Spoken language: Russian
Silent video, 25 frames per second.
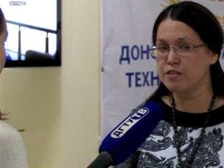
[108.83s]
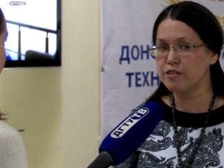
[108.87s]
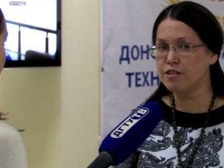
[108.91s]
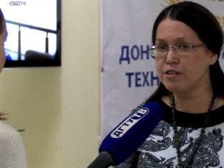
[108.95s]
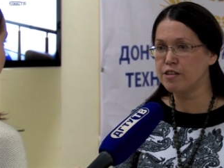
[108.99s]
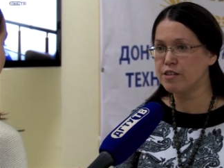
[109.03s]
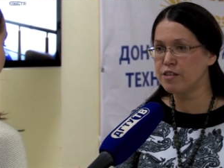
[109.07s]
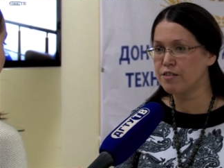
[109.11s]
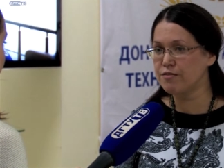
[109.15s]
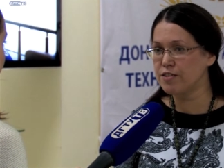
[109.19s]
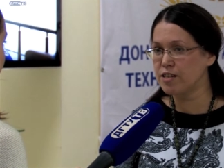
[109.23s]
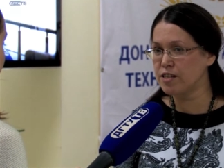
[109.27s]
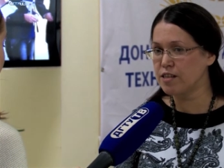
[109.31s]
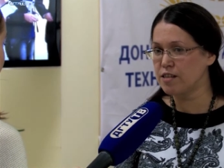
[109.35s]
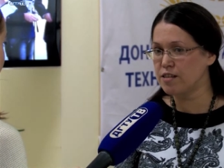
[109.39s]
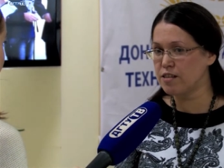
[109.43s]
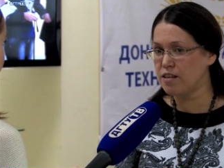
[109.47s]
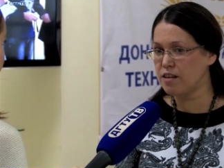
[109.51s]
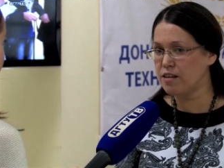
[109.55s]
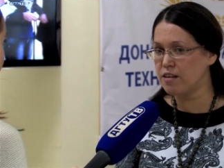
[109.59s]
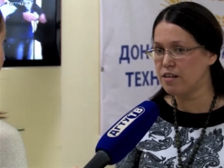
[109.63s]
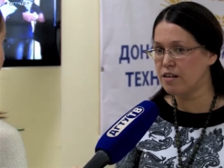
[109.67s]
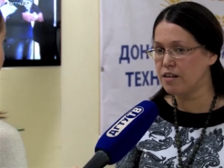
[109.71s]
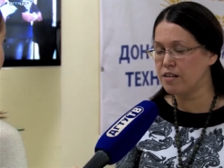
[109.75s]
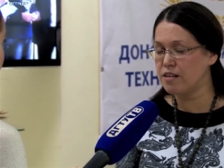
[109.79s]
стрессовых
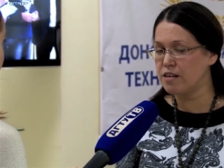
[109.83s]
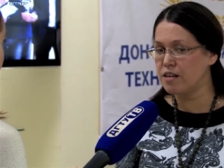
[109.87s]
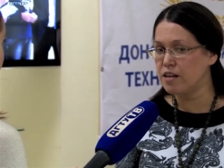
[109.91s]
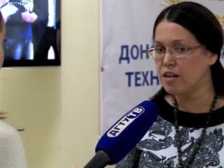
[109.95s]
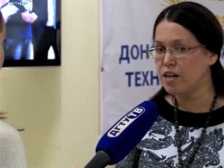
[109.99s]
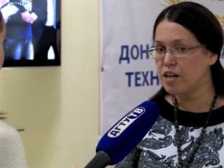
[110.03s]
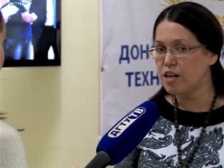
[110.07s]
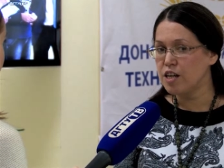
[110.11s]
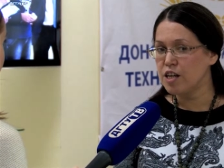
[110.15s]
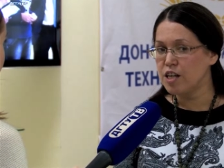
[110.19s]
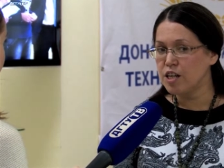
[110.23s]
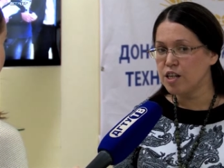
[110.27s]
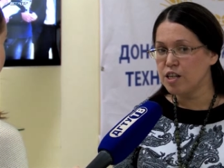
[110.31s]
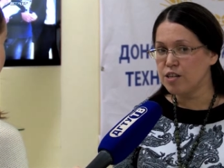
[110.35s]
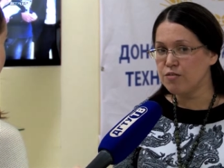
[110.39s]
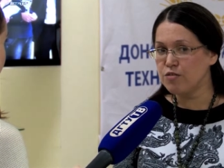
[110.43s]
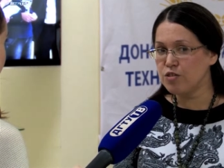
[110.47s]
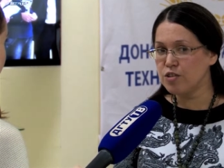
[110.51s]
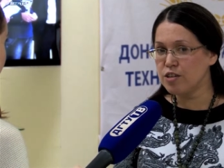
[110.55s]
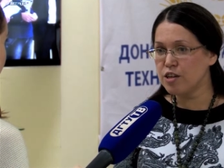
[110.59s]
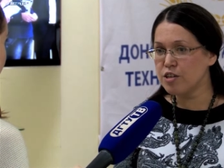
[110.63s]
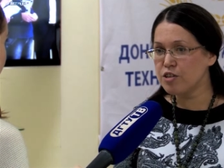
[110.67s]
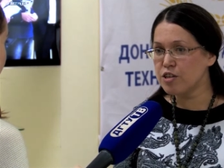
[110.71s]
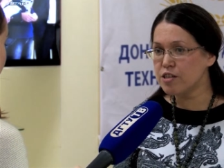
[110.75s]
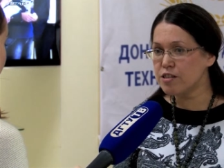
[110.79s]
состояний. И
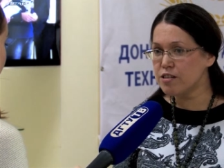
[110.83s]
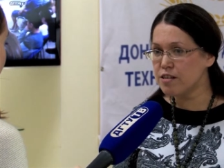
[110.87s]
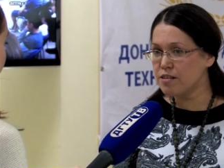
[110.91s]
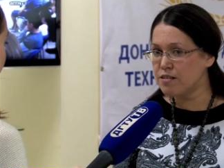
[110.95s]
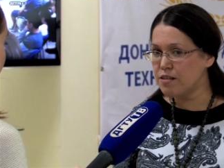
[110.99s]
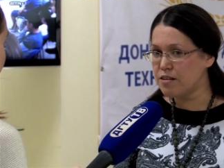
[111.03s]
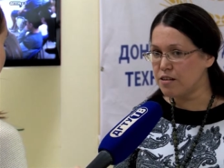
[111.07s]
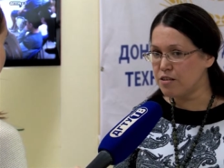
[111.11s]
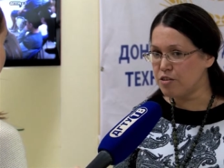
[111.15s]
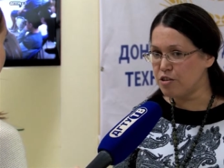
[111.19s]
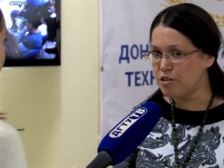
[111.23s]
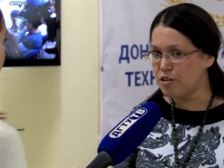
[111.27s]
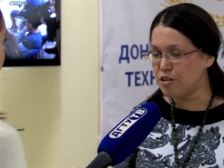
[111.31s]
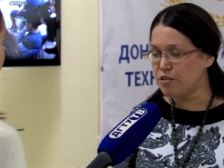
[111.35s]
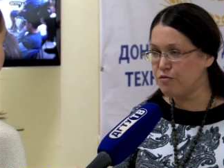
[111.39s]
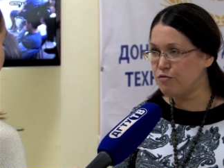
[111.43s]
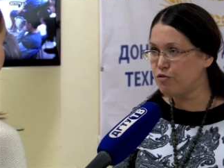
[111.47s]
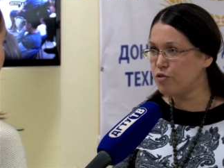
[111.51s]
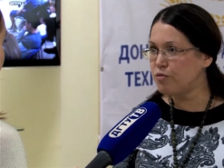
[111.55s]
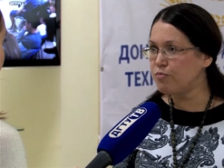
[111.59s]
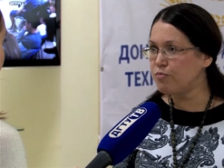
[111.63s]
вот наша задача – его